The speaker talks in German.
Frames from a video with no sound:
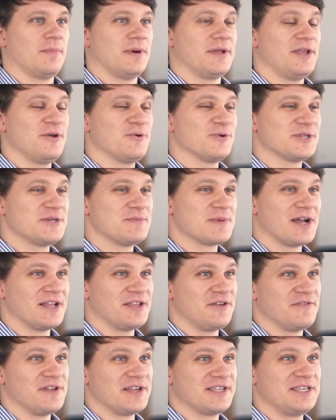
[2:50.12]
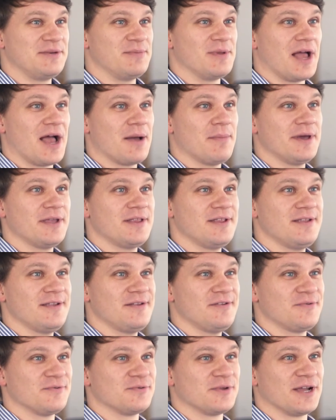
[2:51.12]
Bei Tecosim kann ich flexibel
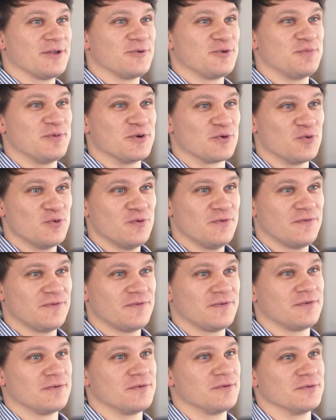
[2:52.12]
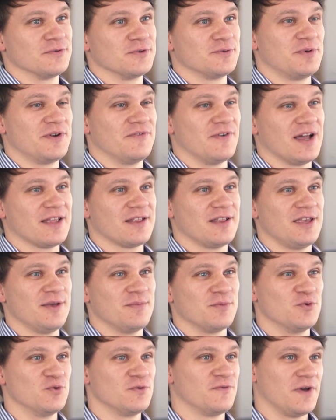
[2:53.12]
arbeiten und dadurch Beruf und
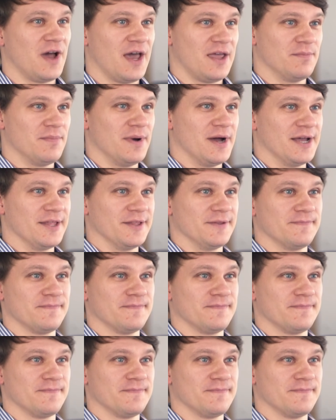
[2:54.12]
Privatleben gut vereinbaren.